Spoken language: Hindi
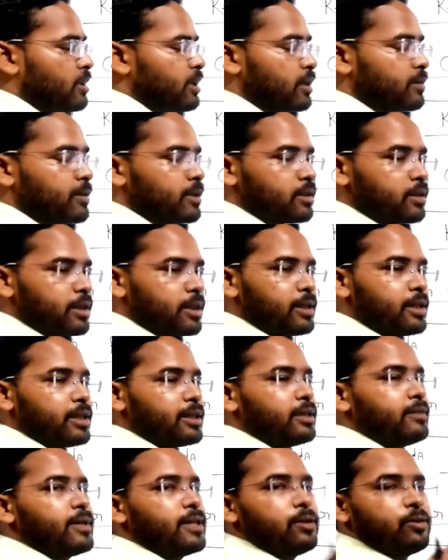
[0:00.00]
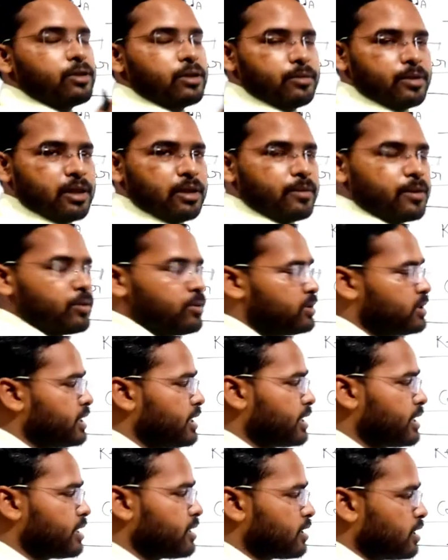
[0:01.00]
लगभग थीटा की वैल्यू के बराबर हो
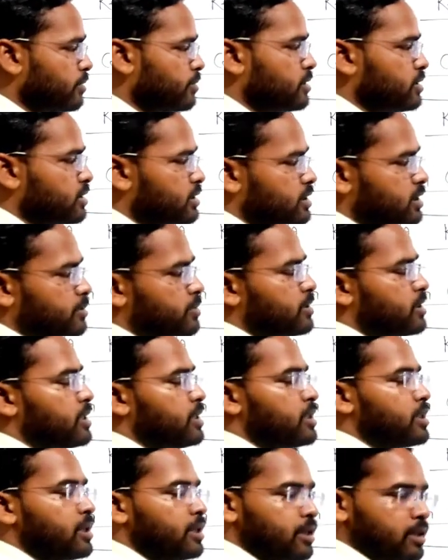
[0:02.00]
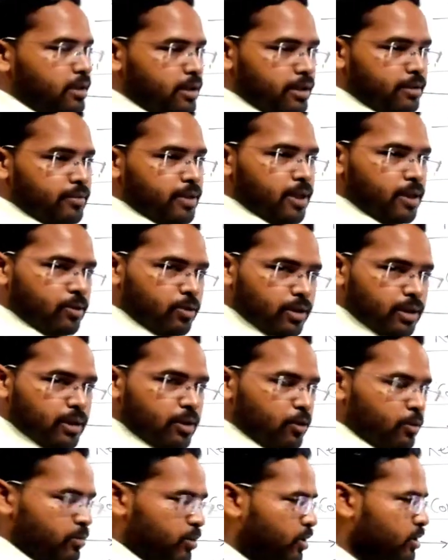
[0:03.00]
जाएगी कब जब थीटा की वैल्यू
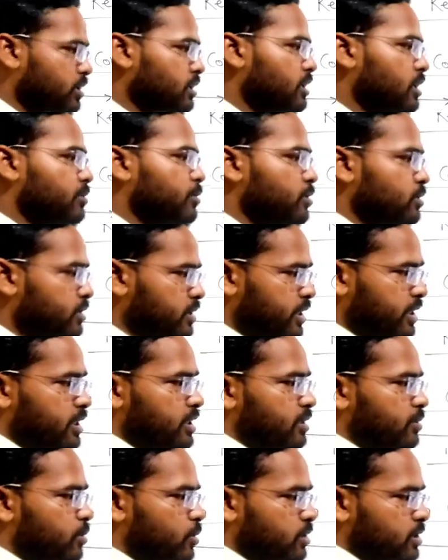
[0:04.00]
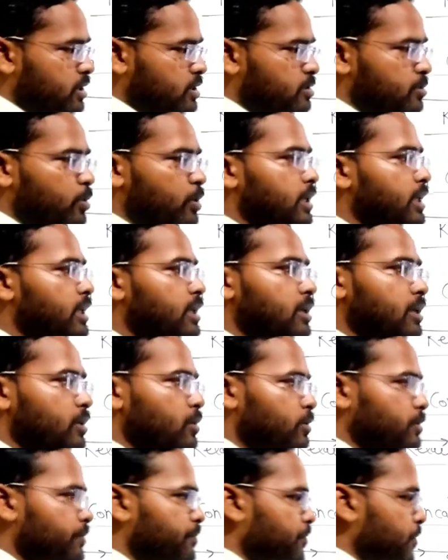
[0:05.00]
क्या हो बहुत कम हो थीटा बहुत स्मॉल एंगल
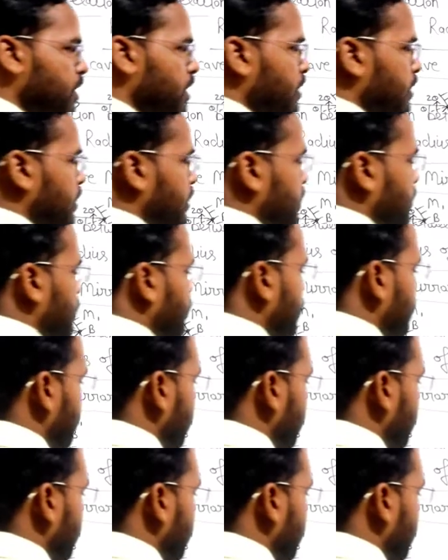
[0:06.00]
हो तो